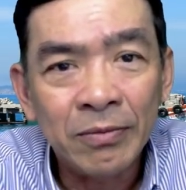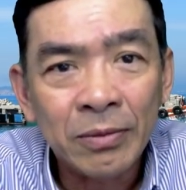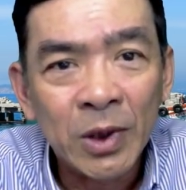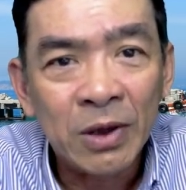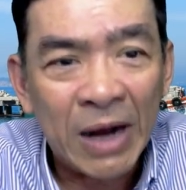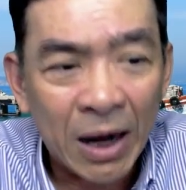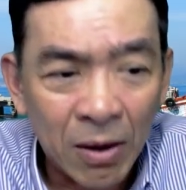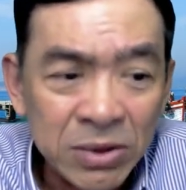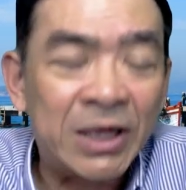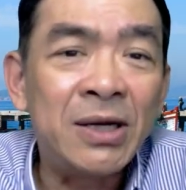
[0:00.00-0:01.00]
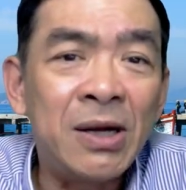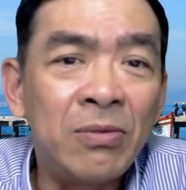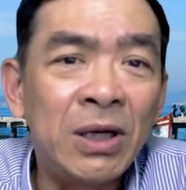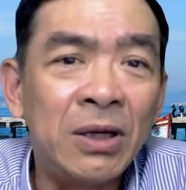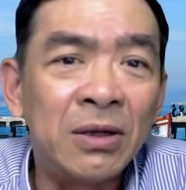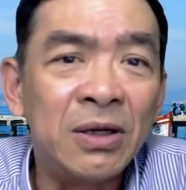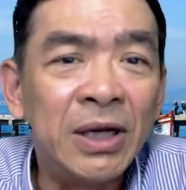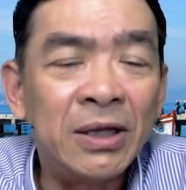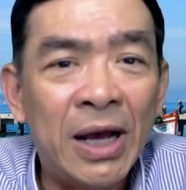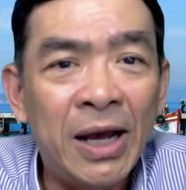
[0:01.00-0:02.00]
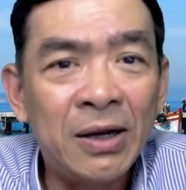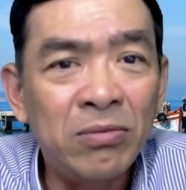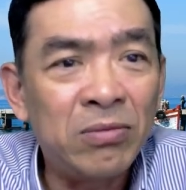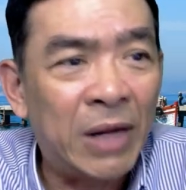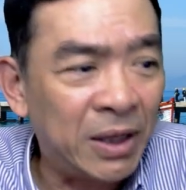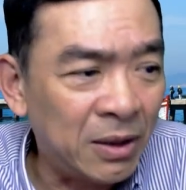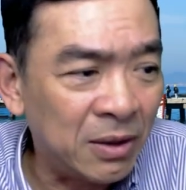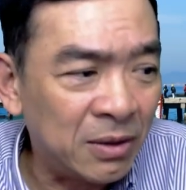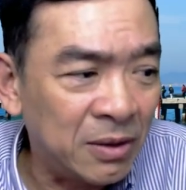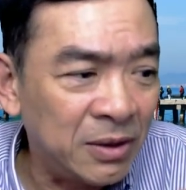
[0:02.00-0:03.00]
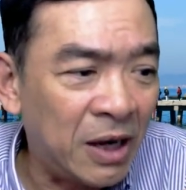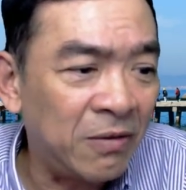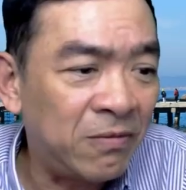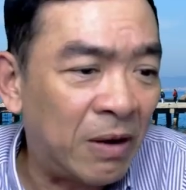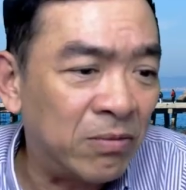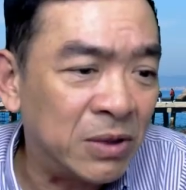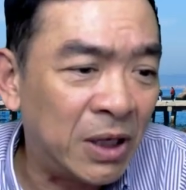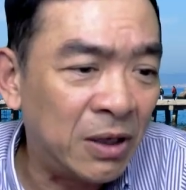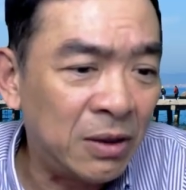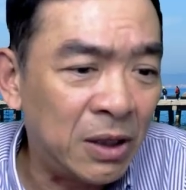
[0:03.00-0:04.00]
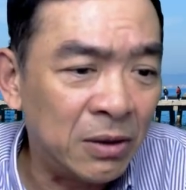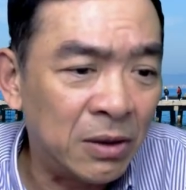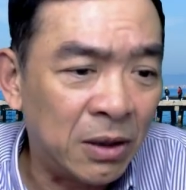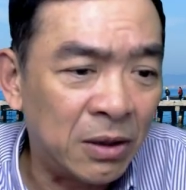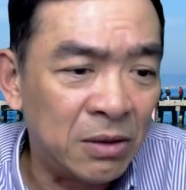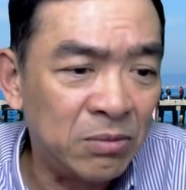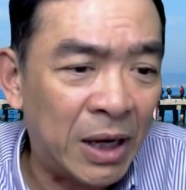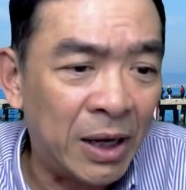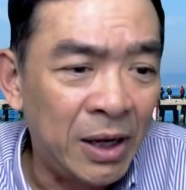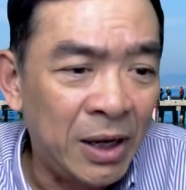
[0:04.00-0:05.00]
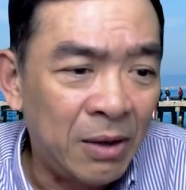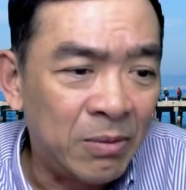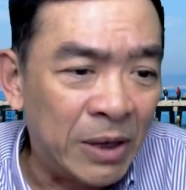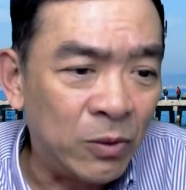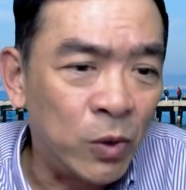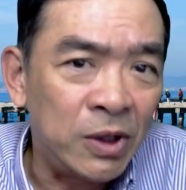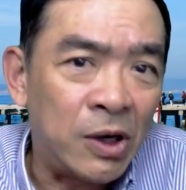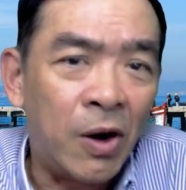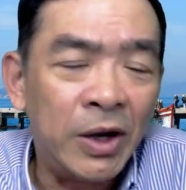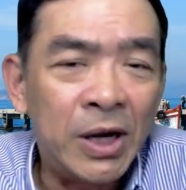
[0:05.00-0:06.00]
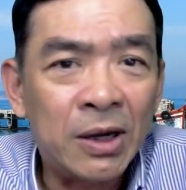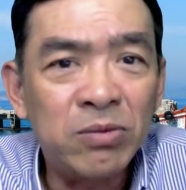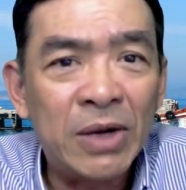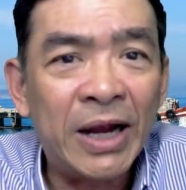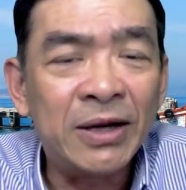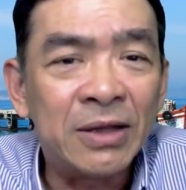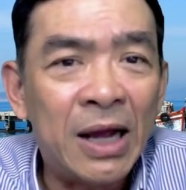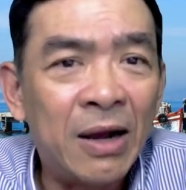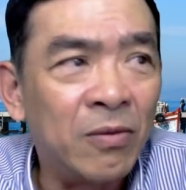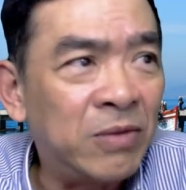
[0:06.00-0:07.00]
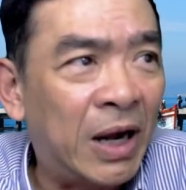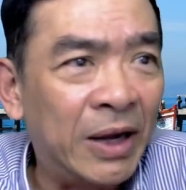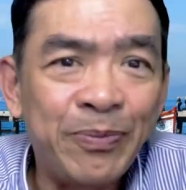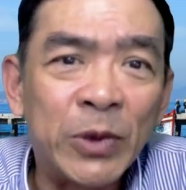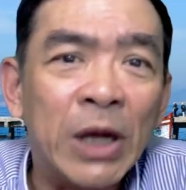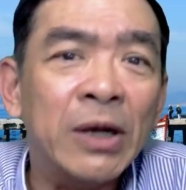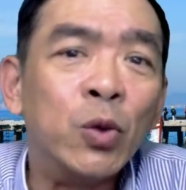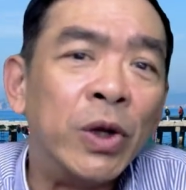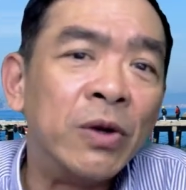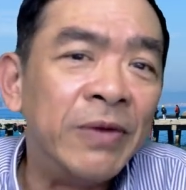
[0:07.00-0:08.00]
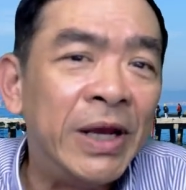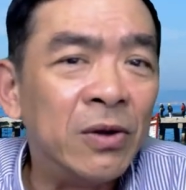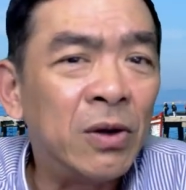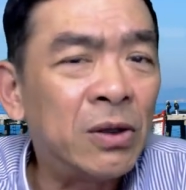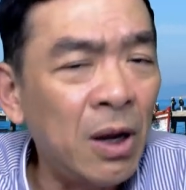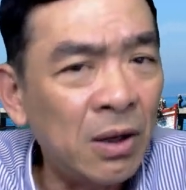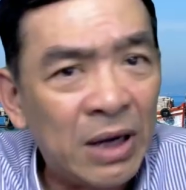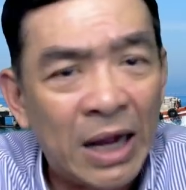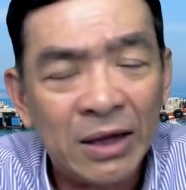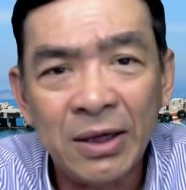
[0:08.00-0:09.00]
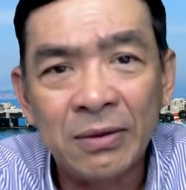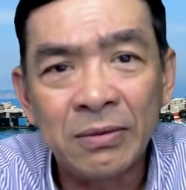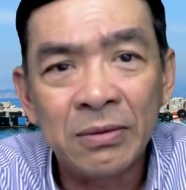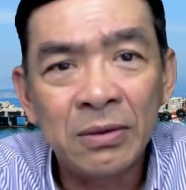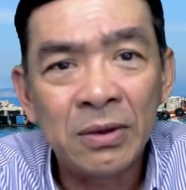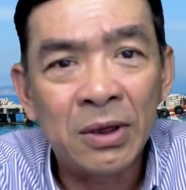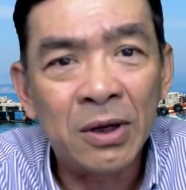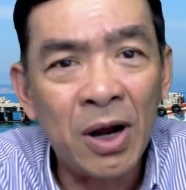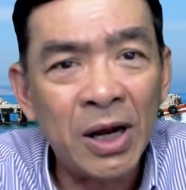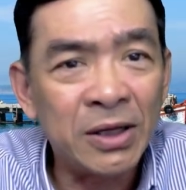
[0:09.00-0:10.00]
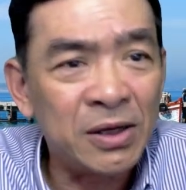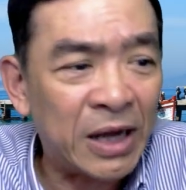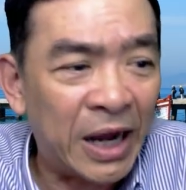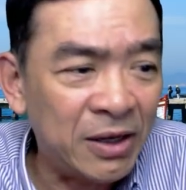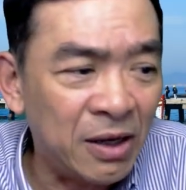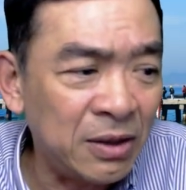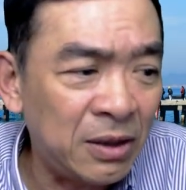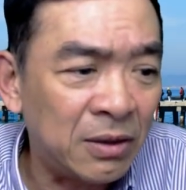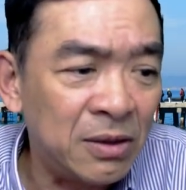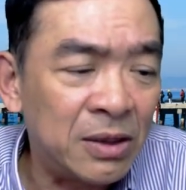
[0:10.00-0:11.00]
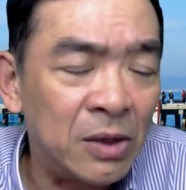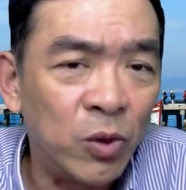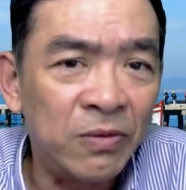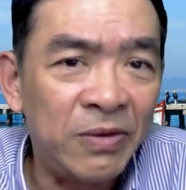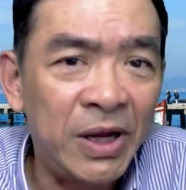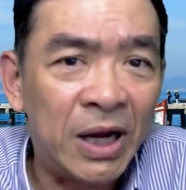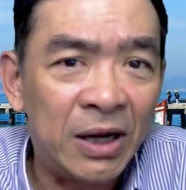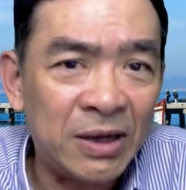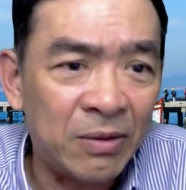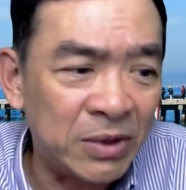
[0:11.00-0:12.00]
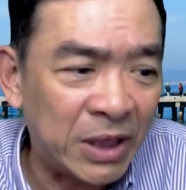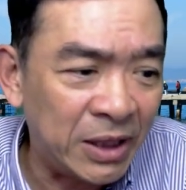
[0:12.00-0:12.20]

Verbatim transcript: và chỉ trong cái lực lượng y tế không mà những cái lực lượng dân phòng những lực lượng mà bên quân đội hay công an người ta cũng phải tình nguyện viên rất là nhiều đó là chưa kể đến cái lực lượng tình nguyện viên ở trong cái